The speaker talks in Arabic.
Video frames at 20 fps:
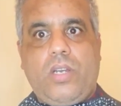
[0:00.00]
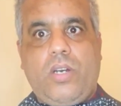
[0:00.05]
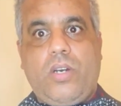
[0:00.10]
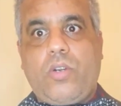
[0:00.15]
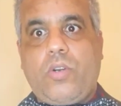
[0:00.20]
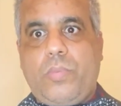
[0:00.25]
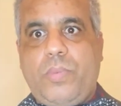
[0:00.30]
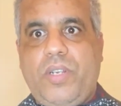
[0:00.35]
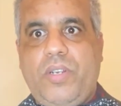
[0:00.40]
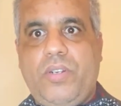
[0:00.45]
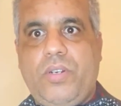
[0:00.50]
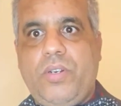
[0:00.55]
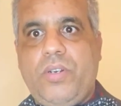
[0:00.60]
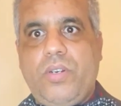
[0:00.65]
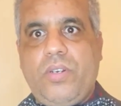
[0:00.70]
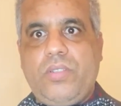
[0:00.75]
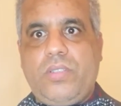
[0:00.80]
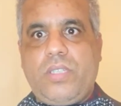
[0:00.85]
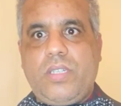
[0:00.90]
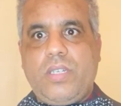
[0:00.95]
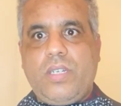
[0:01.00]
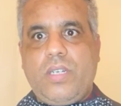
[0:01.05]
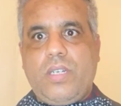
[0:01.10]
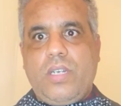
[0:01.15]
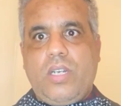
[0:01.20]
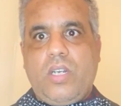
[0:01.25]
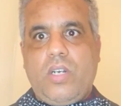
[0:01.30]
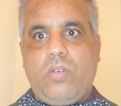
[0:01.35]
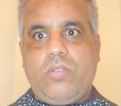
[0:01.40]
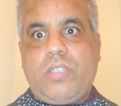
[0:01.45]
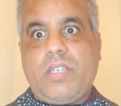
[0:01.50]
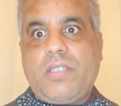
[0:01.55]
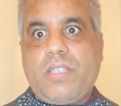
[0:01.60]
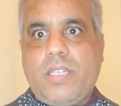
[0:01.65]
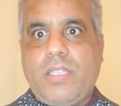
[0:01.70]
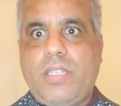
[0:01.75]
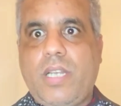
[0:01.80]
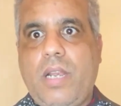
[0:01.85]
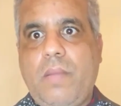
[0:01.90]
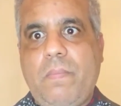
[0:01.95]
روبين هود ودرت
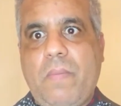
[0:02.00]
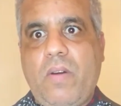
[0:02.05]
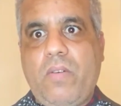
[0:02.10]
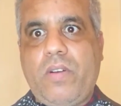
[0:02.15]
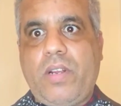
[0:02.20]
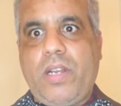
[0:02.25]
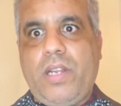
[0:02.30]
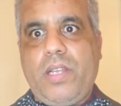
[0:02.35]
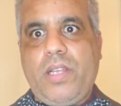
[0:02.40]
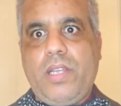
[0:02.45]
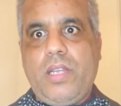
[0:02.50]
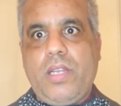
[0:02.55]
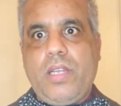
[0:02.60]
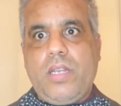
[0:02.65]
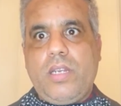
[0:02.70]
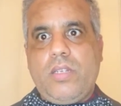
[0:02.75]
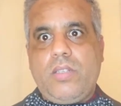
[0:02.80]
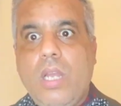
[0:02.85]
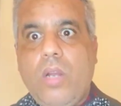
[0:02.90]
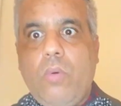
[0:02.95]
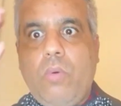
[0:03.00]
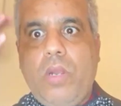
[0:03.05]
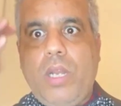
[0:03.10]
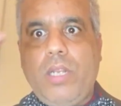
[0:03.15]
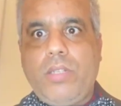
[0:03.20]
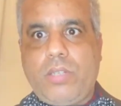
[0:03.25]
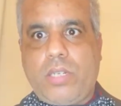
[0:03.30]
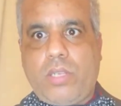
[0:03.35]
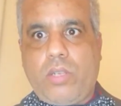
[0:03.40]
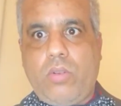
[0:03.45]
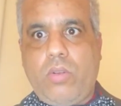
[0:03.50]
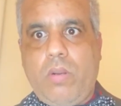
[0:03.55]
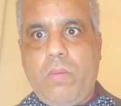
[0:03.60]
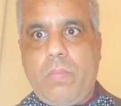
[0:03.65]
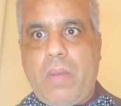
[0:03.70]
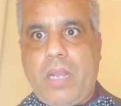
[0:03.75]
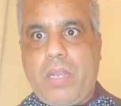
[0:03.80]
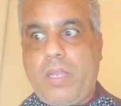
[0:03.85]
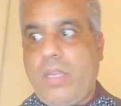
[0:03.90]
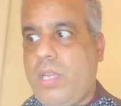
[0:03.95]
حتى الموكلي ويلي درت له
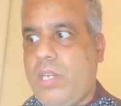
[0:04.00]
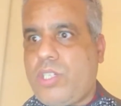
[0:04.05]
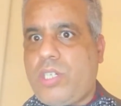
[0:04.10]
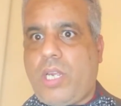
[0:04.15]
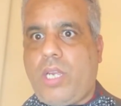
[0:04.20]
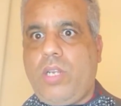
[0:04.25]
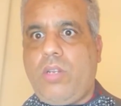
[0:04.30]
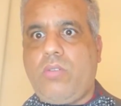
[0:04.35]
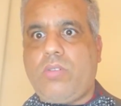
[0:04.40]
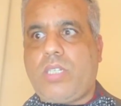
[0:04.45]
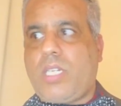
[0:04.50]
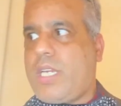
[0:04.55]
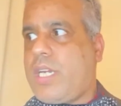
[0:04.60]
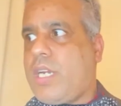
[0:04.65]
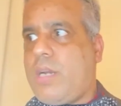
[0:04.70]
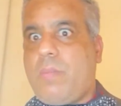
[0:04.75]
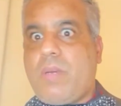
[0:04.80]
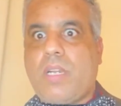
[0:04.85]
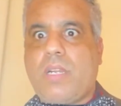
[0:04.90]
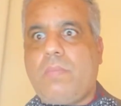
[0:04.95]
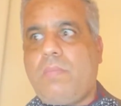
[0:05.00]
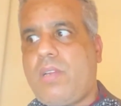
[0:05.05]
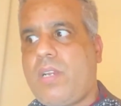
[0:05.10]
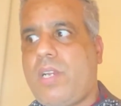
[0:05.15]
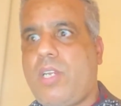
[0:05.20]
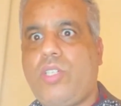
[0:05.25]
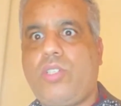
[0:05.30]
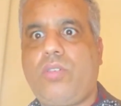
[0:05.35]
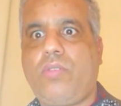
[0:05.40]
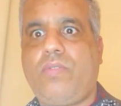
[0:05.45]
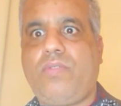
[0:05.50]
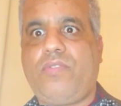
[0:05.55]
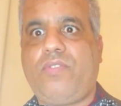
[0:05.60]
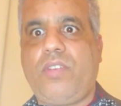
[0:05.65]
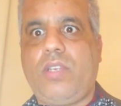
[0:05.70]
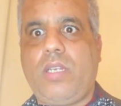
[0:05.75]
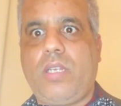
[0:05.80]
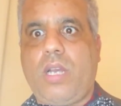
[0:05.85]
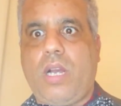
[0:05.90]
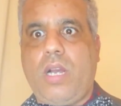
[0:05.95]
الماكياج عينو زايغه مره مره يشوف
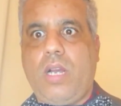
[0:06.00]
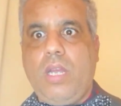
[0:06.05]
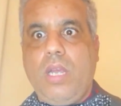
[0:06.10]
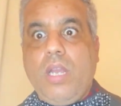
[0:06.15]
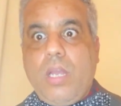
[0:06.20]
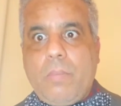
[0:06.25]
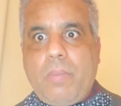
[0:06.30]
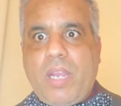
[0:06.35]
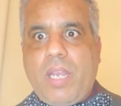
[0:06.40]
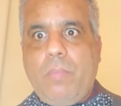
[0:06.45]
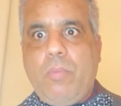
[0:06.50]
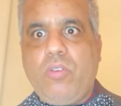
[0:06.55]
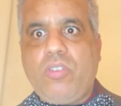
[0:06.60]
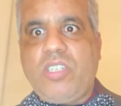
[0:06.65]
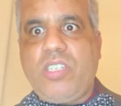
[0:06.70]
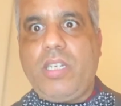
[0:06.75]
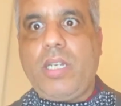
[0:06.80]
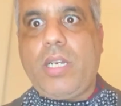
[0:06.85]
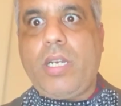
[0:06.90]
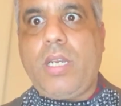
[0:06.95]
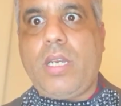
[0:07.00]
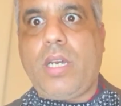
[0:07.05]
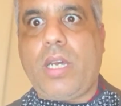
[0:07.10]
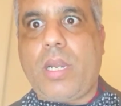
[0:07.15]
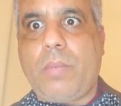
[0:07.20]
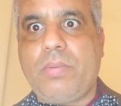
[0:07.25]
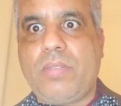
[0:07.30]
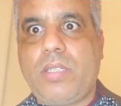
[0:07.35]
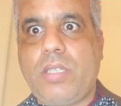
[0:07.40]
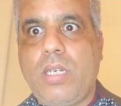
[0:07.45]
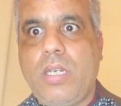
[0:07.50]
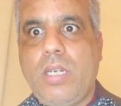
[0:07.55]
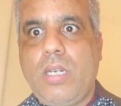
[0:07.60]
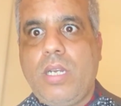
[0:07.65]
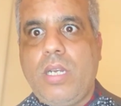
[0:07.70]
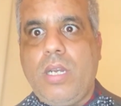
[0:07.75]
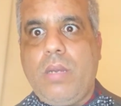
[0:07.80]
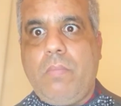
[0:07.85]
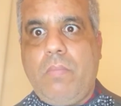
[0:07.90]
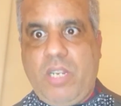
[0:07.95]
فيا بغي بوسني غير هربت
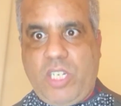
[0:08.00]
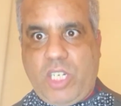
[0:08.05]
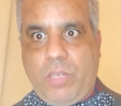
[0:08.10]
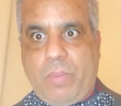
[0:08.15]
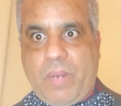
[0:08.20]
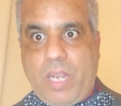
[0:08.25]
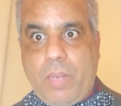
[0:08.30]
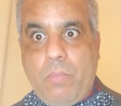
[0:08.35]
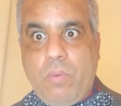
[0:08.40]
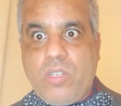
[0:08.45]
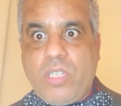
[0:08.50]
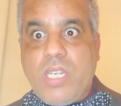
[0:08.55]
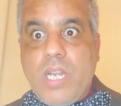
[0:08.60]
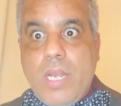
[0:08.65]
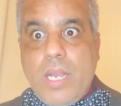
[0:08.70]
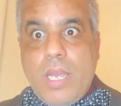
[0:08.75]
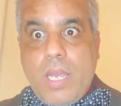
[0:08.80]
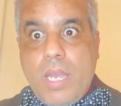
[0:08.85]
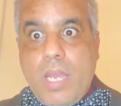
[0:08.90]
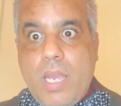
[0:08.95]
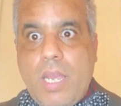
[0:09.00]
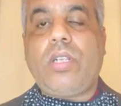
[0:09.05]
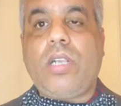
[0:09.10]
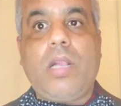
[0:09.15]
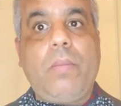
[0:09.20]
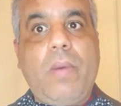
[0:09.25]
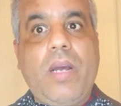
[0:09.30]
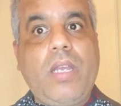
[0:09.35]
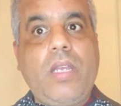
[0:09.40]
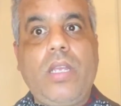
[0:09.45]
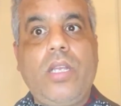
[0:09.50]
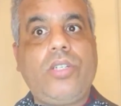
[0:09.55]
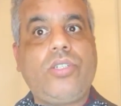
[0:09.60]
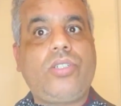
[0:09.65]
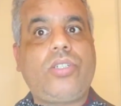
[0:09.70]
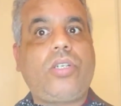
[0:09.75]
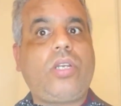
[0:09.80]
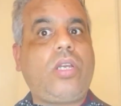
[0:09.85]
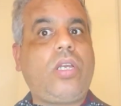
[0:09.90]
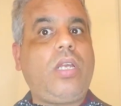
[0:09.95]
ماشي بوز ايه
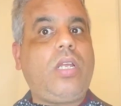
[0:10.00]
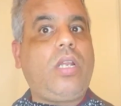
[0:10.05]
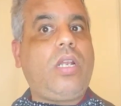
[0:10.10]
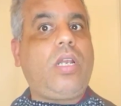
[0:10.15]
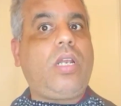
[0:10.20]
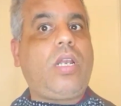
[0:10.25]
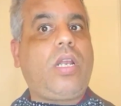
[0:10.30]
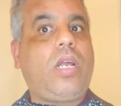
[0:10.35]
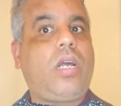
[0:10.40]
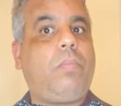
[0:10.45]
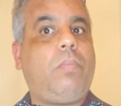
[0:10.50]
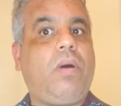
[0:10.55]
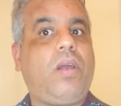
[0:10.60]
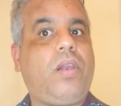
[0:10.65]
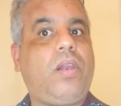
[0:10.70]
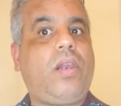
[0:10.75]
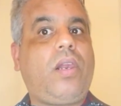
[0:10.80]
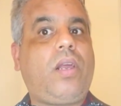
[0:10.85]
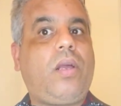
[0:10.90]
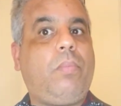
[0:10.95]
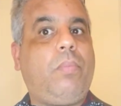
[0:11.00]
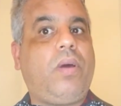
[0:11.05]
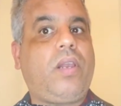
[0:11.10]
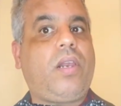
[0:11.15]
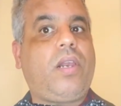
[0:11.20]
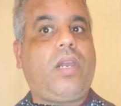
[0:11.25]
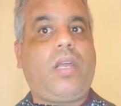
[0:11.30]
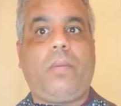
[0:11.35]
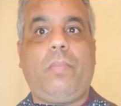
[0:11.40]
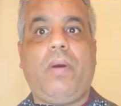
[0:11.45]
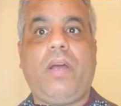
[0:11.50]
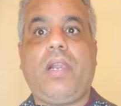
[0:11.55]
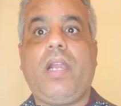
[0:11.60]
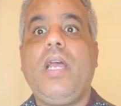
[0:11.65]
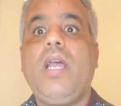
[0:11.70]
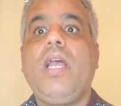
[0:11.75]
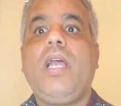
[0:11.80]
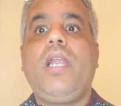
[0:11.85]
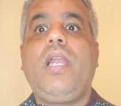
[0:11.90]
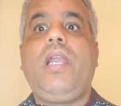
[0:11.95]
الماكياج غير الكبر الكبر الكبر
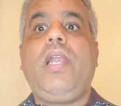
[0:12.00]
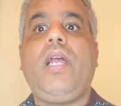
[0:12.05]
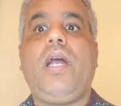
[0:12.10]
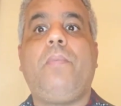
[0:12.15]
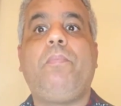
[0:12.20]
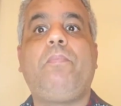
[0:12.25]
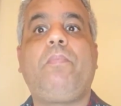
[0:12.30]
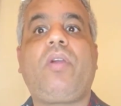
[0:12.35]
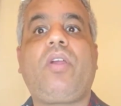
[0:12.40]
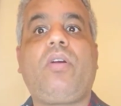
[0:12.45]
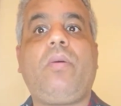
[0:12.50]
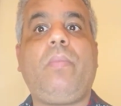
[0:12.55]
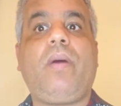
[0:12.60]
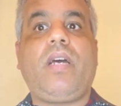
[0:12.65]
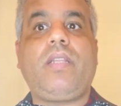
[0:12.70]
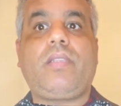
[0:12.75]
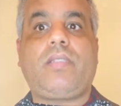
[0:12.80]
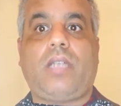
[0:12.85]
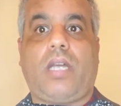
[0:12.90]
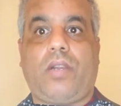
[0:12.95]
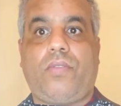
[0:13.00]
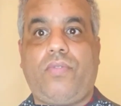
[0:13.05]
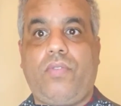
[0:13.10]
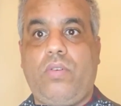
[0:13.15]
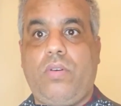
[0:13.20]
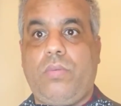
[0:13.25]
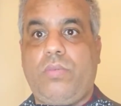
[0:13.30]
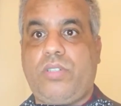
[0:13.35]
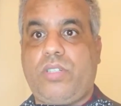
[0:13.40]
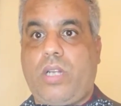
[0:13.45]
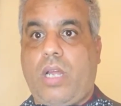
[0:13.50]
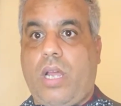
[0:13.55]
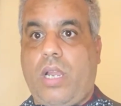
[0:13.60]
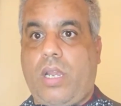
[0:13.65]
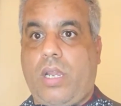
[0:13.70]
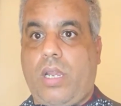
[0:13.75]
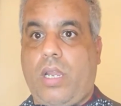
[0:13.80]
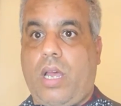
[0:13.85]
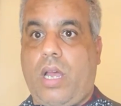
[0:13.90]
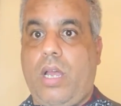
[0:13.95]
اللي عمركم غتعرفوهم ان شاء
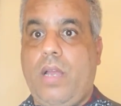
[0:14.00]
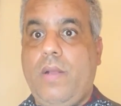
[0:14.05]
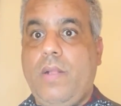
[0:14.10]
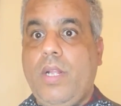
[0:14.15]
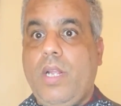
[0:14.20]
الله